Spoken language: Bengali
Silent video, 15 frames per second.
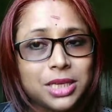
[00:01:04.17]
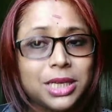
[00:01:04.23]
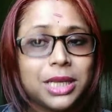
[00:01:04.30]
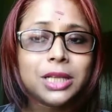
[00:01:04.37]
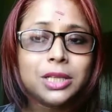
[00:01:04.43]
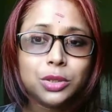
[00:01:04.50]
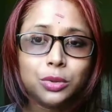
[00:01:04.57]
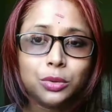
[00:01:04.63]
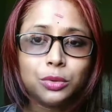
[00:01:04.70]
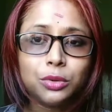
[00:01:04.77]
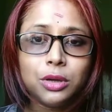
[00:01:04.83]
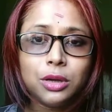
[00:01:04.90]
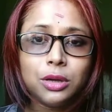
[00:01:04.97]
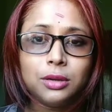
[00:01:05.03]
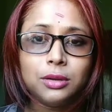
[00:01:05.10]
শিখেছ
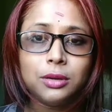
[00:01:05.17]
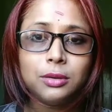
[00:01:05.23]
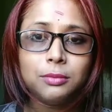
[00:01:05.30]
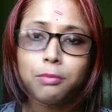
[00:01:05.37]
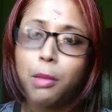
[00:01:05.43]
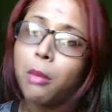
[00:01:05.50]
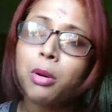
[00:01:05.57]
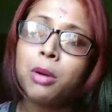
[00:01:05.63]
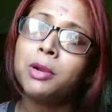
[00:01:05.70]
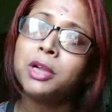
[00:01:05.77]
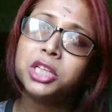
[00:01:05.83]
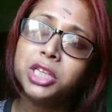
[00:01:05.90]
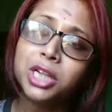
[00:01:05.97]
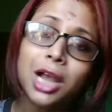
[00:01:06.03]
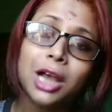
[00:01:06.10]
বাবা মা
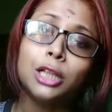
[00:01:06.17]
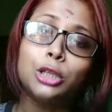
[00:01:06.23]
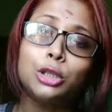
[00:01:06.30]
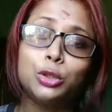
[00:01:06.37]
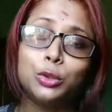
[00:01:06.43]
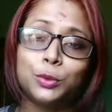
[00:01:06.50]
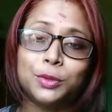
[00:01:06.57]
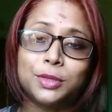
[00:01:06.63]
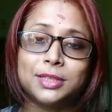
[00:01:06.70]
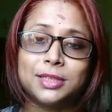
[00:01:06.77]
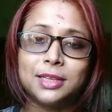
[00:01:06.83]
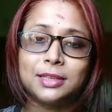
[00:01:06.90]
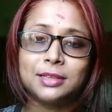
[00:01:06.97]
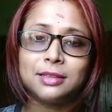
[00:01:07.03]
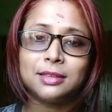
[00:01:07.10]
সাহায্য
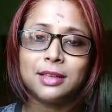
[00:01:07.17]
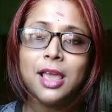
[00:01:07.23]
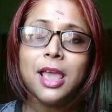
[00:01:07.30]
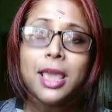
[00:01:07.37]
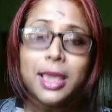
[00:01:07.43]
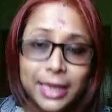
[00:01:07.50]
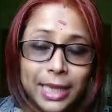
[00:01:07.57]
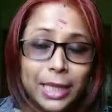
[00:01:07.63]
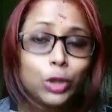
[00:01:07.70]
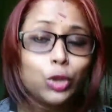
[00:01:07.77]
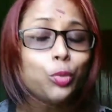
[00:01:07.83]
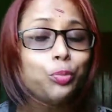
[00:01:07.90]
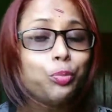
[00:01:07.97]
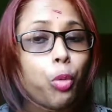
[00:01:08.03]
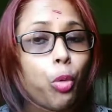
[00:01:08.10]
করেছেন কিন্তু
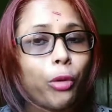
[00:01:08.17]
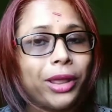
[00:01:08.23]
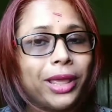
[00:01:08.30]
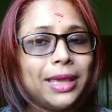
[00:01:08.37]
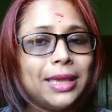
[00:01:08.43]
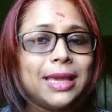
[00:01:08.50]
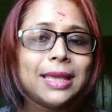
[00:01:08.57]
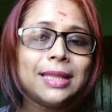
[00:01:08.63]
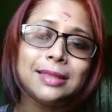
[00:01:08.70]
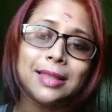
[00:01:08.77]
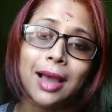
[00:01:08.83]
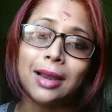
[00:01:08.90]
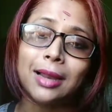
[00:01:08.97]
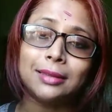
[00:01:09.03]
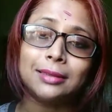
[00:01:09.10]
পড়ে গিয়ে
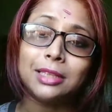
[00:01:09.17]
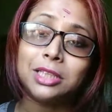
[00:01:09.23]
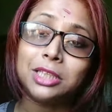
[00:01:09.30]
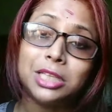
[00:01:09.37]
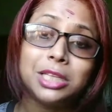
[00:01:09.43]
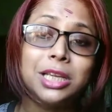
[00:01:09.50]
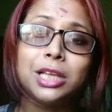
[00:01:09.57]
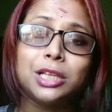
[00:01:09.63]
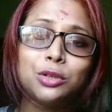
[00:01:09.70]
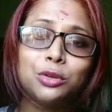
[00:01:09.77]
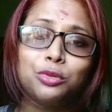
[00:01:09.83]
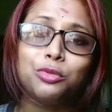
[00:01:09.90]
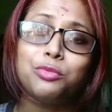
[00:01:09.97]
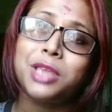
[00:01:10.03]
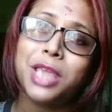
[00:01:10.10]
দাঁড়াতে শিখেছ
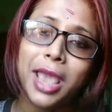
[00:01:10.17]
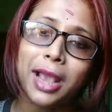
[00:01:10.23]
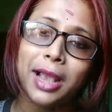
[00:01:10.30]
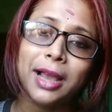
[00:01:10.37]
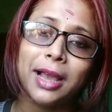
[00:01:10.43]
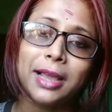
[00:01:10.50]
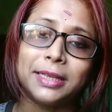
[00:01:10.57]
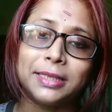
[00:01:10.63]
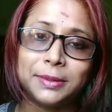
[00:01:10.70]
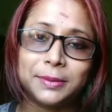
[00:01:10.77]
তুমি একাই